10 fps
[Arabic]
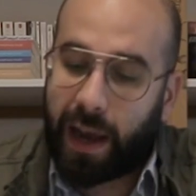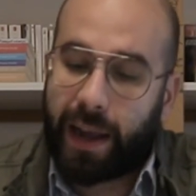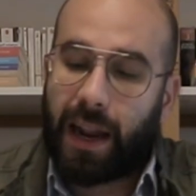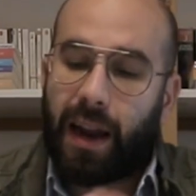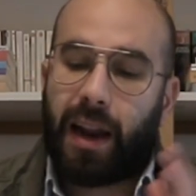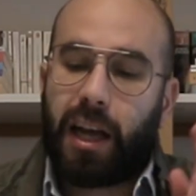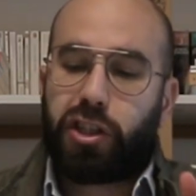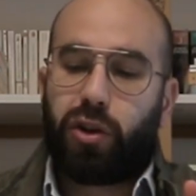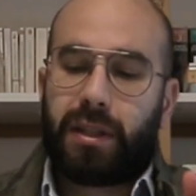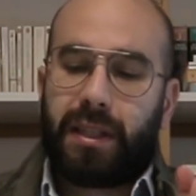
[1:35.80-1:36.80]
خلال
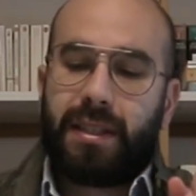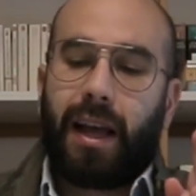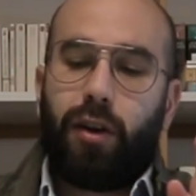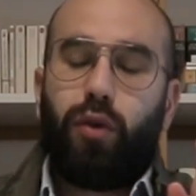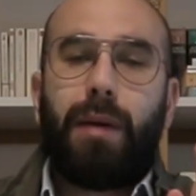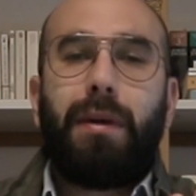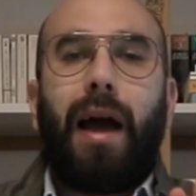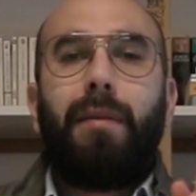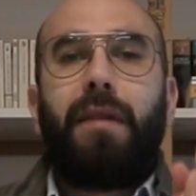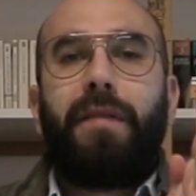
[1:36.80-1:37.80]
الأشهر التسعة الأولى من
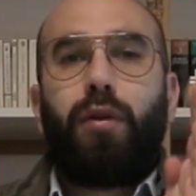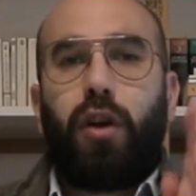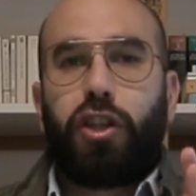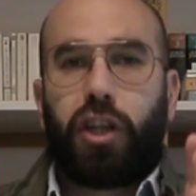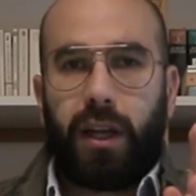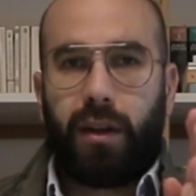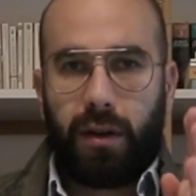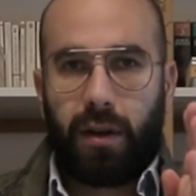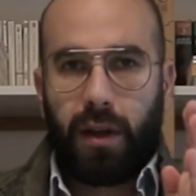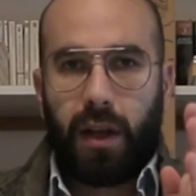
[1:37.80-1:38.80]
عام 2020
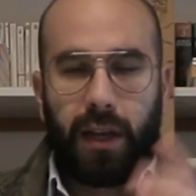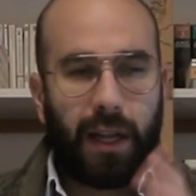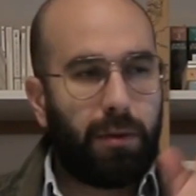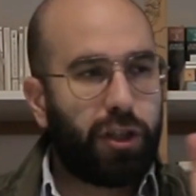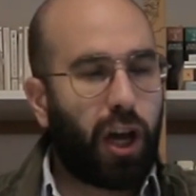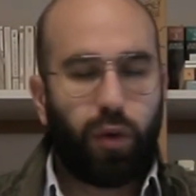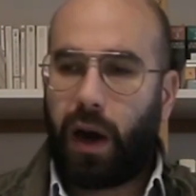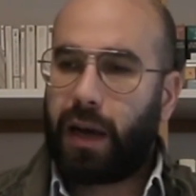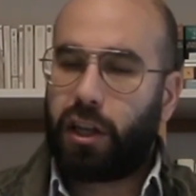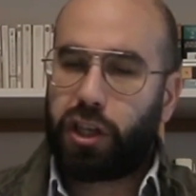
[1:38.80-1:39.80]
يعني من شهر
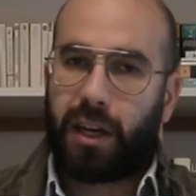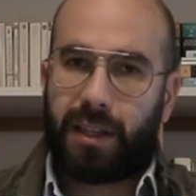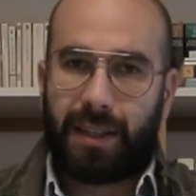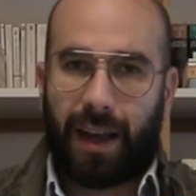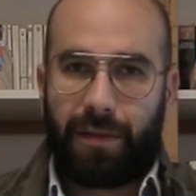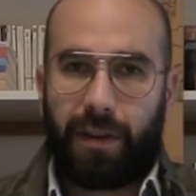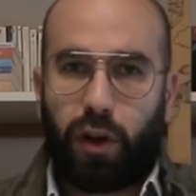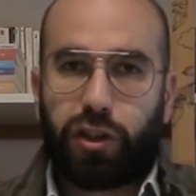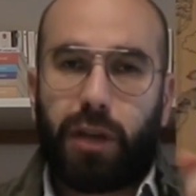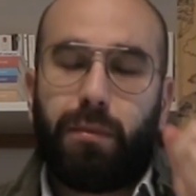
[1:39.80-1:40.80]
واحد لشهر تسعة
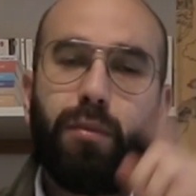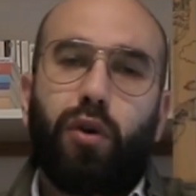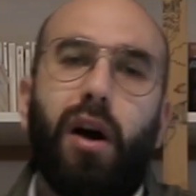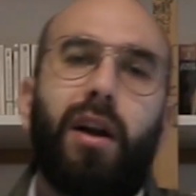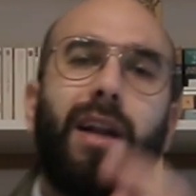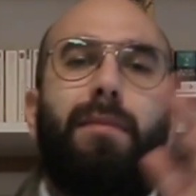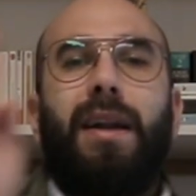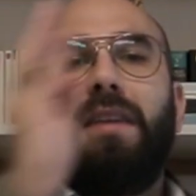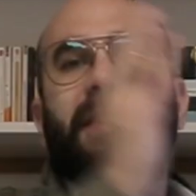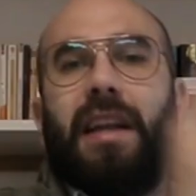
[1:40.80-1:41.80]
2020 بالمقارنة مع
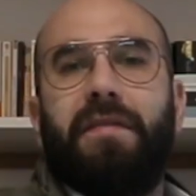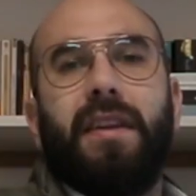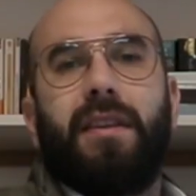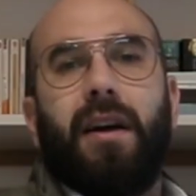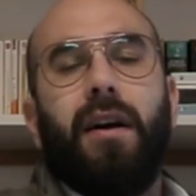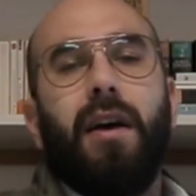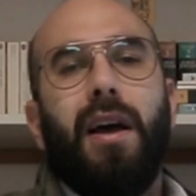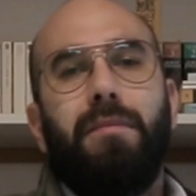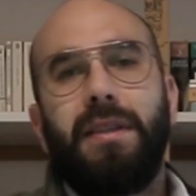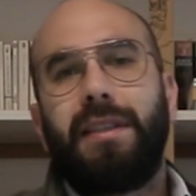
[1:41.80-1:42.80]
نفس الفترة
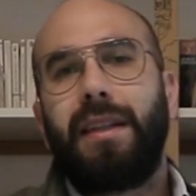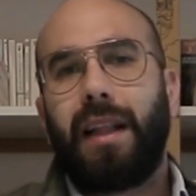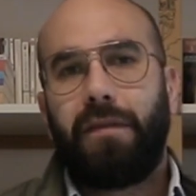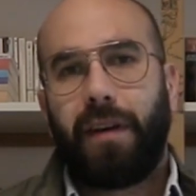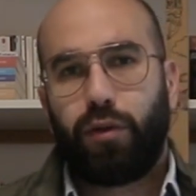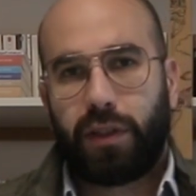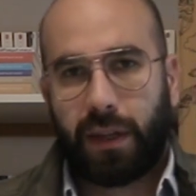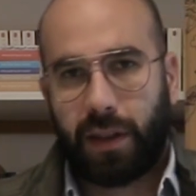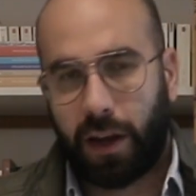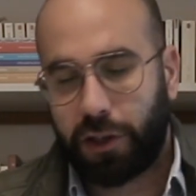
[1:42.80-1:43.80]
من سنة
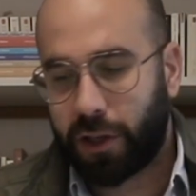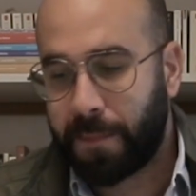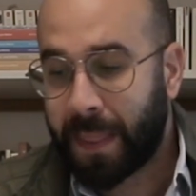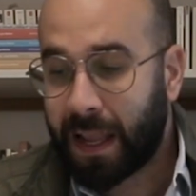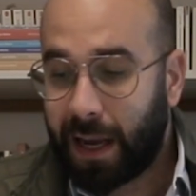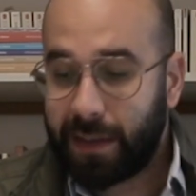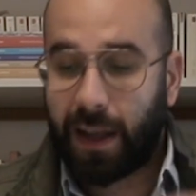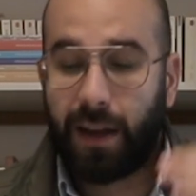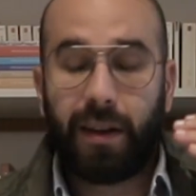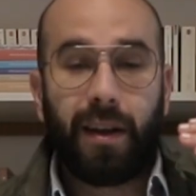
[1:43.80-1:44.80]
2019
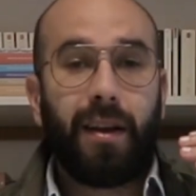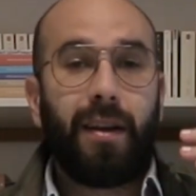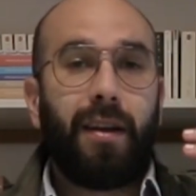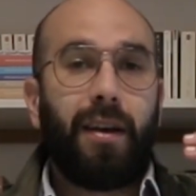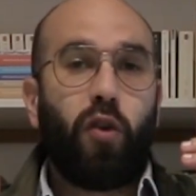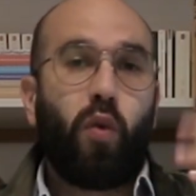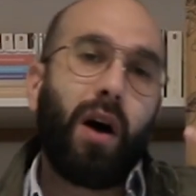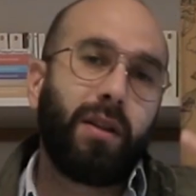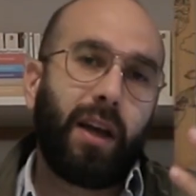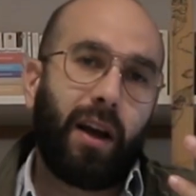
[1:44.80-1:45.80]
إذا
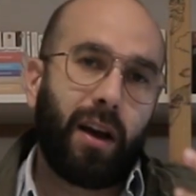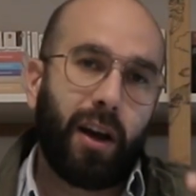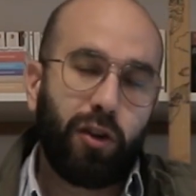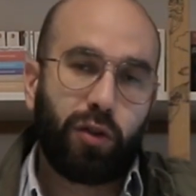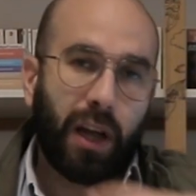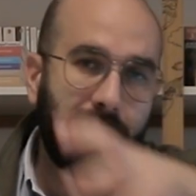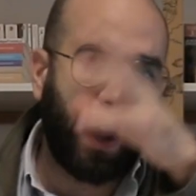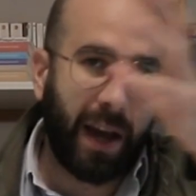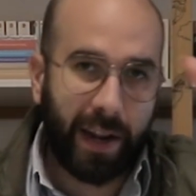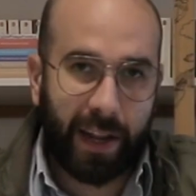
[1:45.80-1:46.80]
واضح أنه صار في
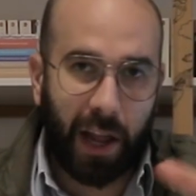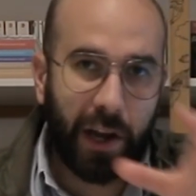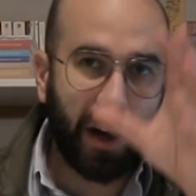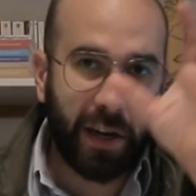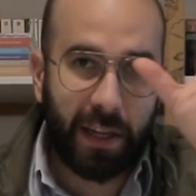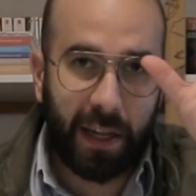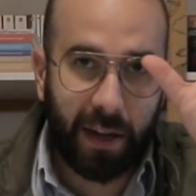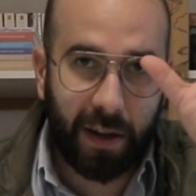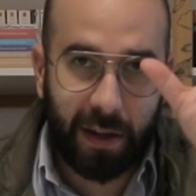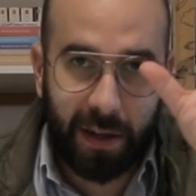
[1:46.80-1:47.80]
حركة عقارية